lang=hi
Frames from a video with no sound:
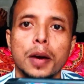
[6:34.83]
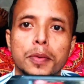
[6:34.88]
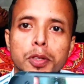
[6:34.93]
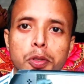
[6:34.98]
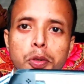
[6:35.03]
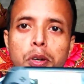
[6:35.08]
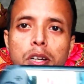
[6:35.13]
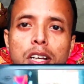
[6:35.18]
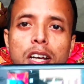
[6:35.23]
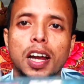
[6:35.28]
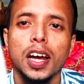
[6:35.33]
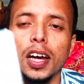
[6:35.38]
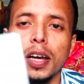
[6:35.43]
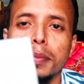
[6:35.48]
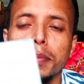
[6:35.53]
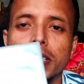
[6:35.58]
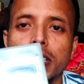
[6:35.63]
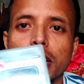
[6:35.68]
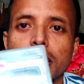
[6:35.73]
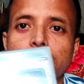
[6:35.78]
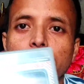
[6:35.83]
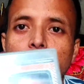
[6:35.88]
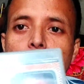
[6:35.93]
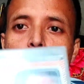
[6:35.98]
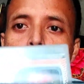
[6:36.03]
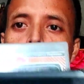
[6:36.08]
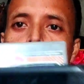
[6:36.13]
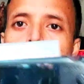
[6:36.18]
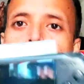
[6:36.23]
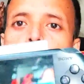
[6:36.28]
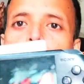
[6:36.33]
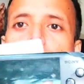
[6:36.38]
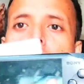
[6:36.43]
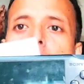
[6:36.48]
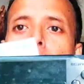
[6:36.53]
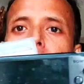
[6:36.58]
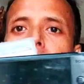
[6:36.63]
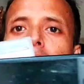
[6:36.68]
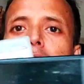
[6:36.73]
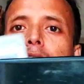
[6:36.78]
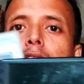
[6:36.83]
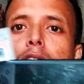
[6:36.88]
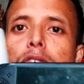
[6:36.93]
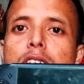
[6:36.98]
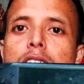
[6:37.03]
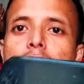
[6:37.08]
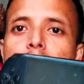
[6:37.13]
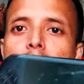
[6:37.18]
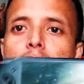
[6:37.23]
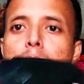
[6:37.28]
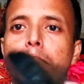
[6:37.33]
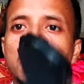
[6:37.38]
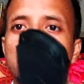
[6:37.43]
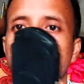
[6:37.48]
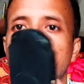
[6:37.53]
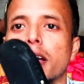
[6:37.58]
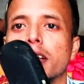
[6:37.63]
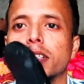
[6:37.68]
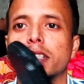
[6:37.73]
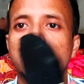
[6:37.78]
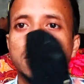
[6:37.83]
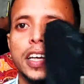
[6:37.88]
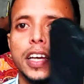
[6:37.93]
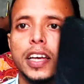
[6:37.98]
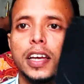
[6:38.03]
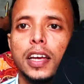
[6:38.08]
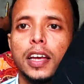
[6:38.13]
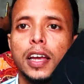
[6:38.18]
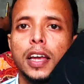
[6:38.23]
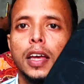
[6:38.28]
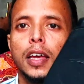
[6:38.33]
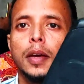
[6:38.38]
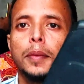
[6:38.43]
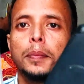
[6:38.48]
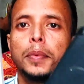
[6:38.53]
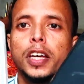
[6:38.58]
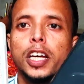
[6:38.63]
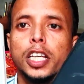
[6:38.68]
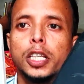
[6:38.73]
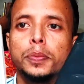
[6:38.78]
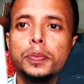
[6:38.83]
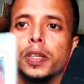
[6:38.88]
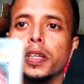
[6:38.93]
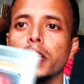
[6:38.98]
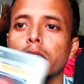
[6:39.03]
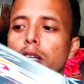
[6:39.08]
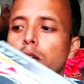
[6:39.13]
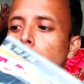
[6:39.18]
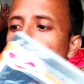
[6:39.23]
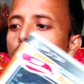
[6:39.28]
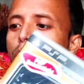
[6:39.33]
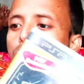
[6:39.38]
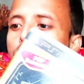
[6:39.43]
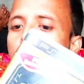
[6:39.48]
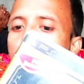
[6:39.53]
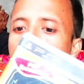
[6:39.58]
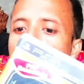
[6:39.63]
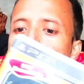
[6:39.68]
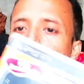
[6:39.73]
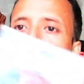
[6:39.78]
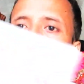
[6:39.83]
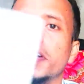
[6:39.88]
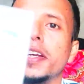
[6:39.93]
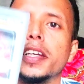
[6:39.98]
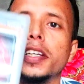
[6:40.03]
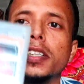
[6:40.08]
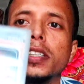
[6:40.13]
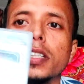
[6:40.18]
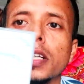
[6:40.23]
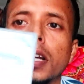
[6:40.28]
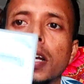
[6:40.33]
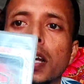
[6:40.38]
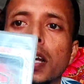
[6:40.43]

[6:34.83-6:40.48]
नाम है सॉरी यार अगर मैं सही से नहीं बोल पा रहा आपका ये गिफ्ट ये रहा मेरे पास ठीक है पी और दो डी